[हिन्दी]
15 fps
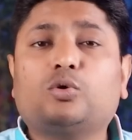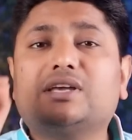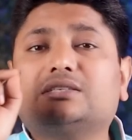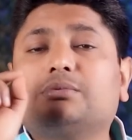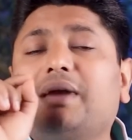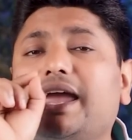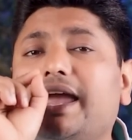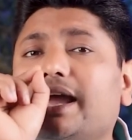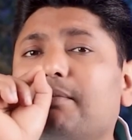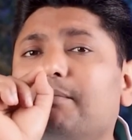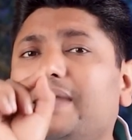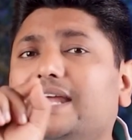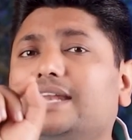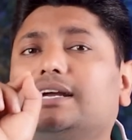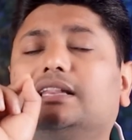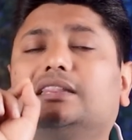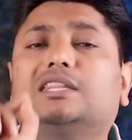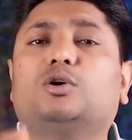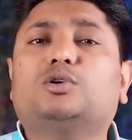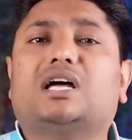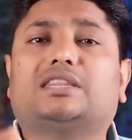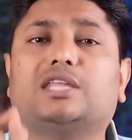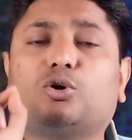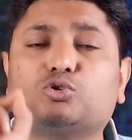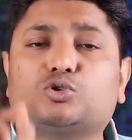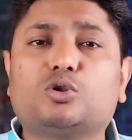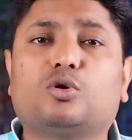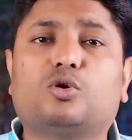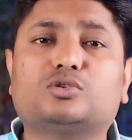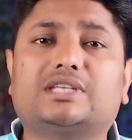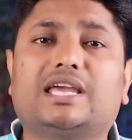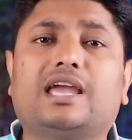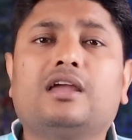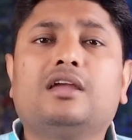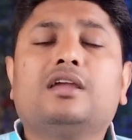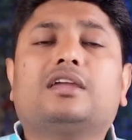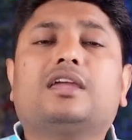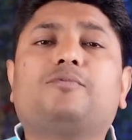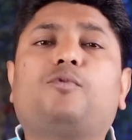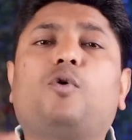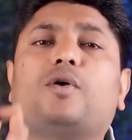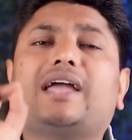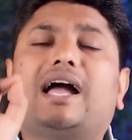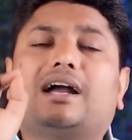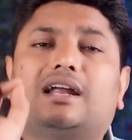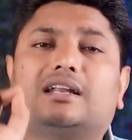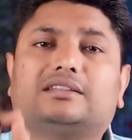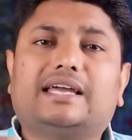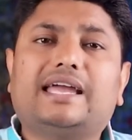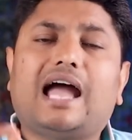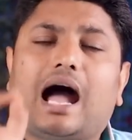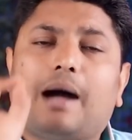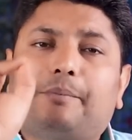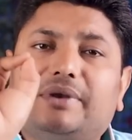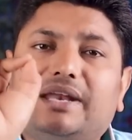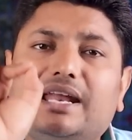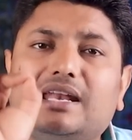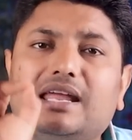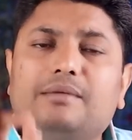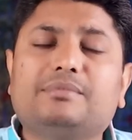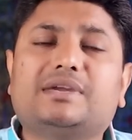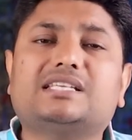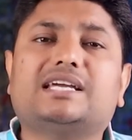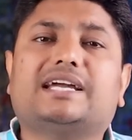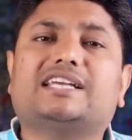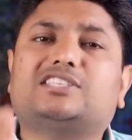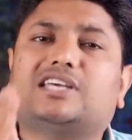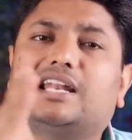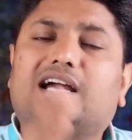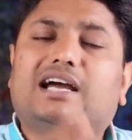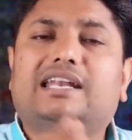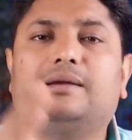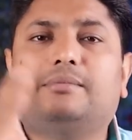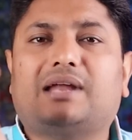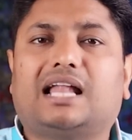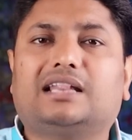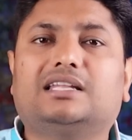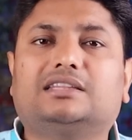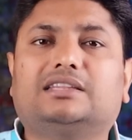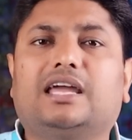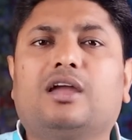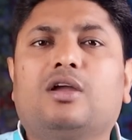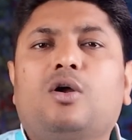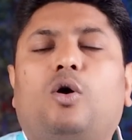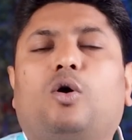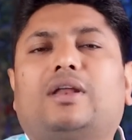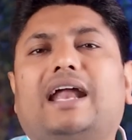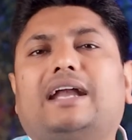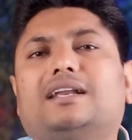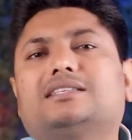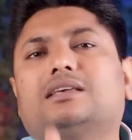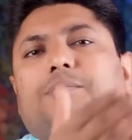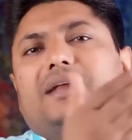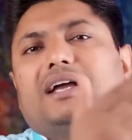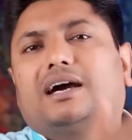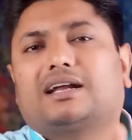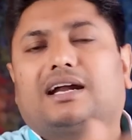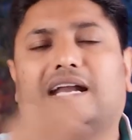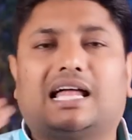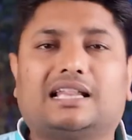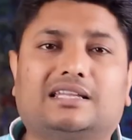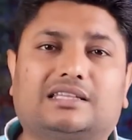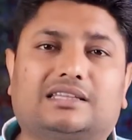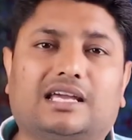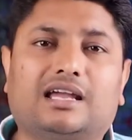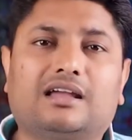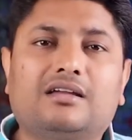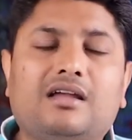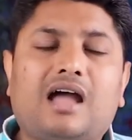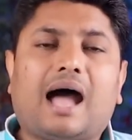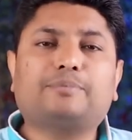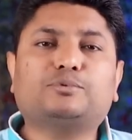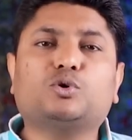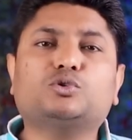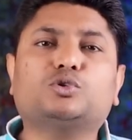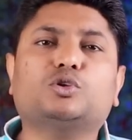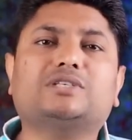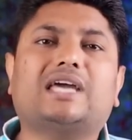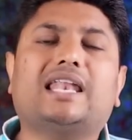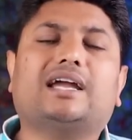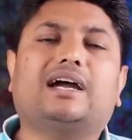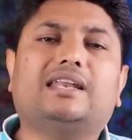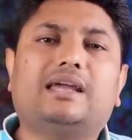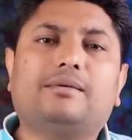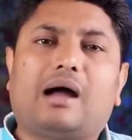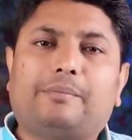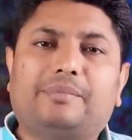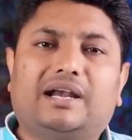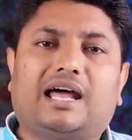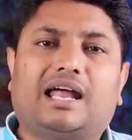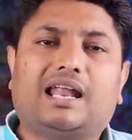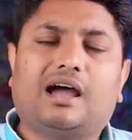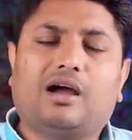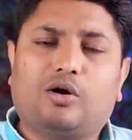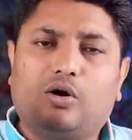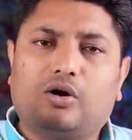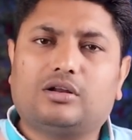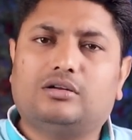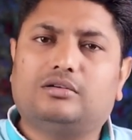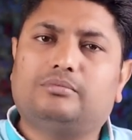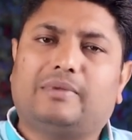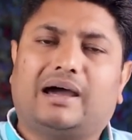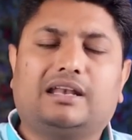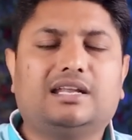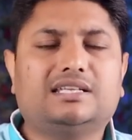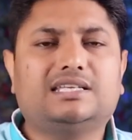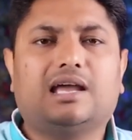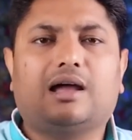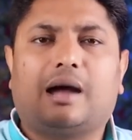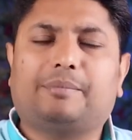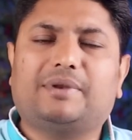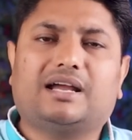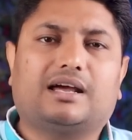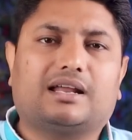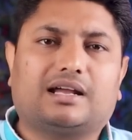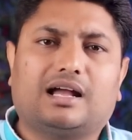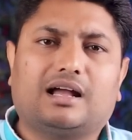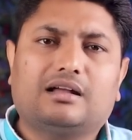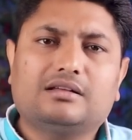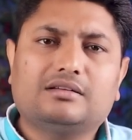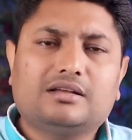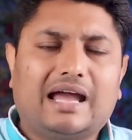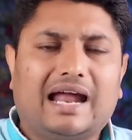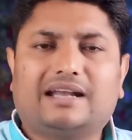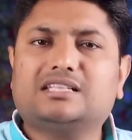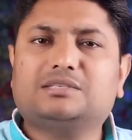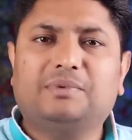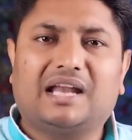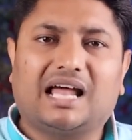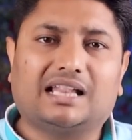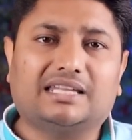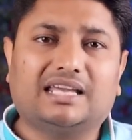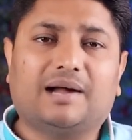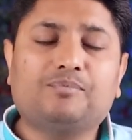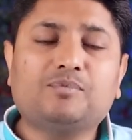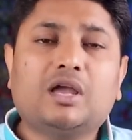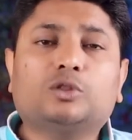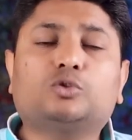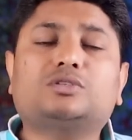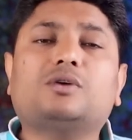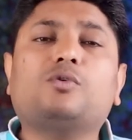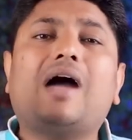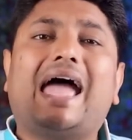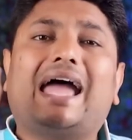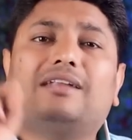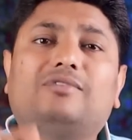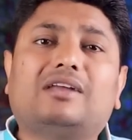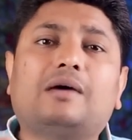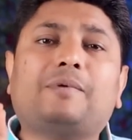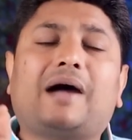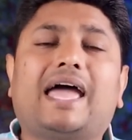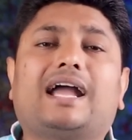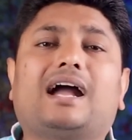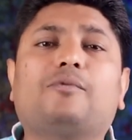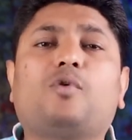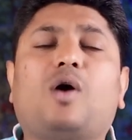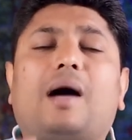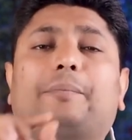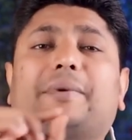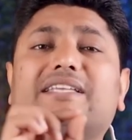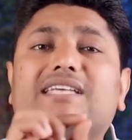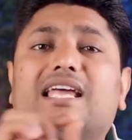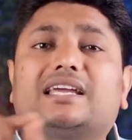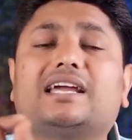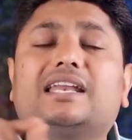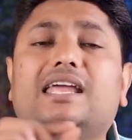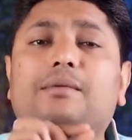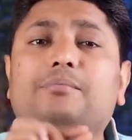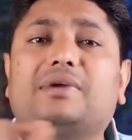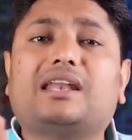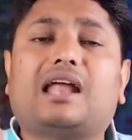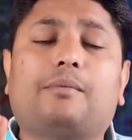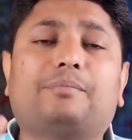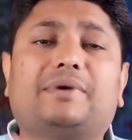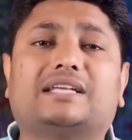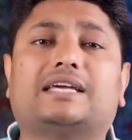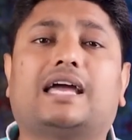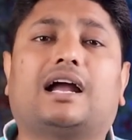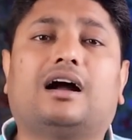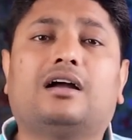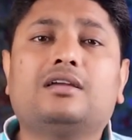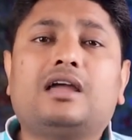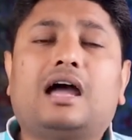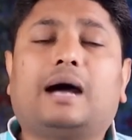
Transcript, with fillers: तो इसमें एक मेन गलती हो जाती है कुछ लोगों से कि वो क्या करते हैं अपने नेम की जगह चल का नेम डाल देते हैं और एड्रेस अपने घर का डाल देते हैं अब सोचो चल का नेम आपने डाला और मान लीजिए आपने घर का एड्रेस भी डाल दिया तो जब वो एनवलप आएगा वो आपके चल के नेम के नाम पे आ जाएगा